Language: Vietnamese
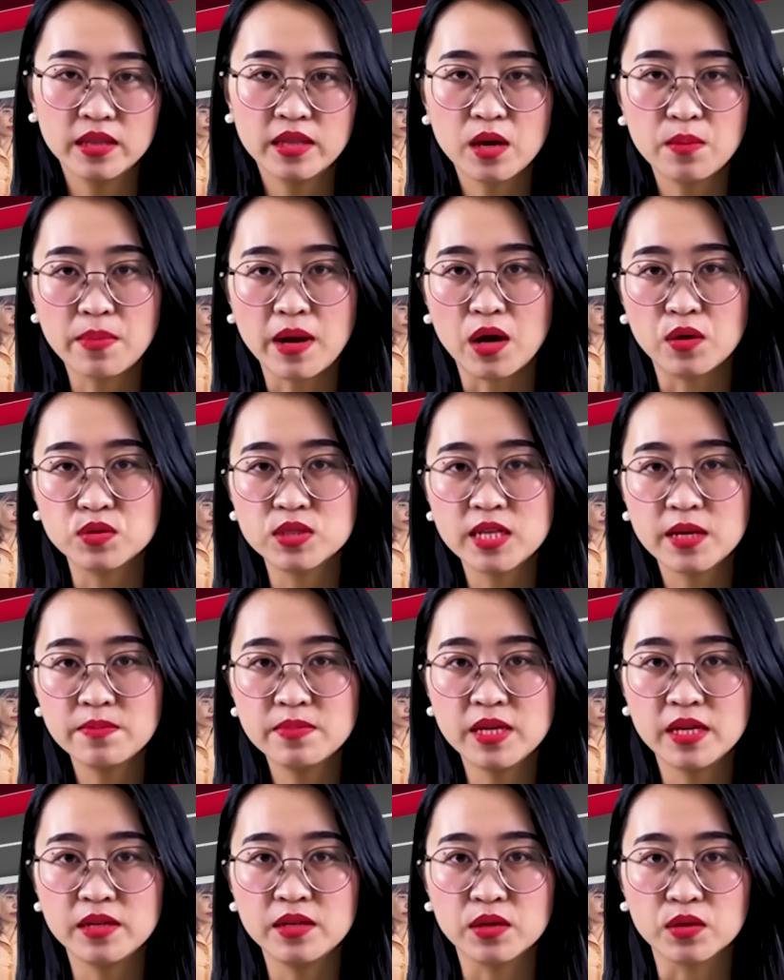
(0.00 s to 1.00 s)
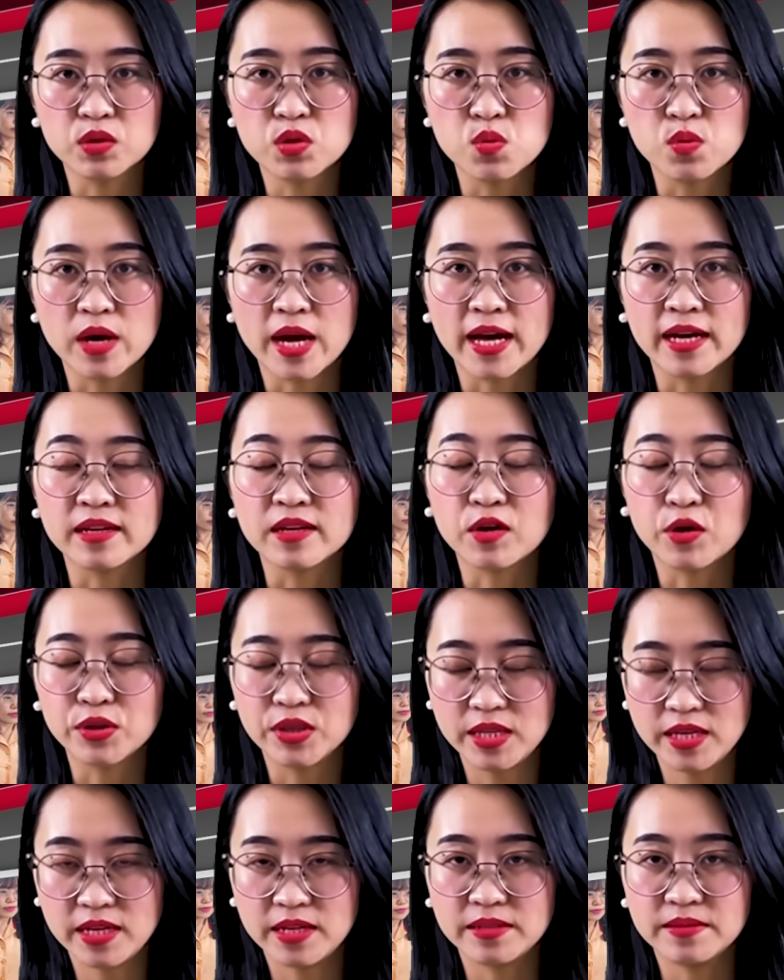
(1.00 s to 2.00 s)
thông báo sắp nhận được thùng hàng có
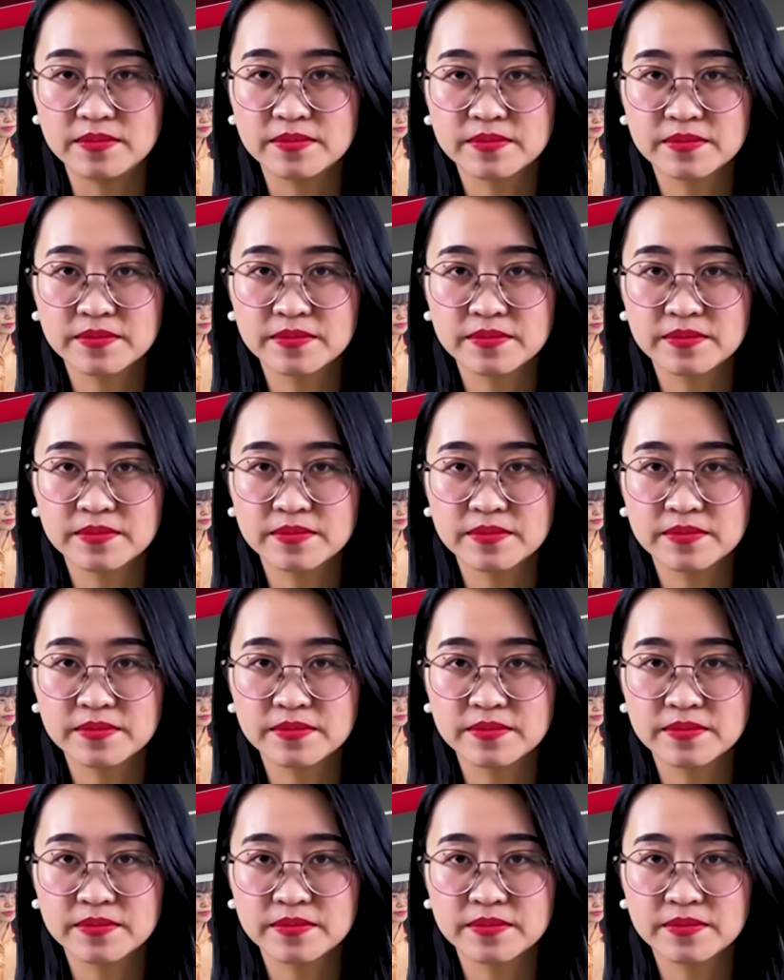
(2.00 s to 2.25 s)
tiền.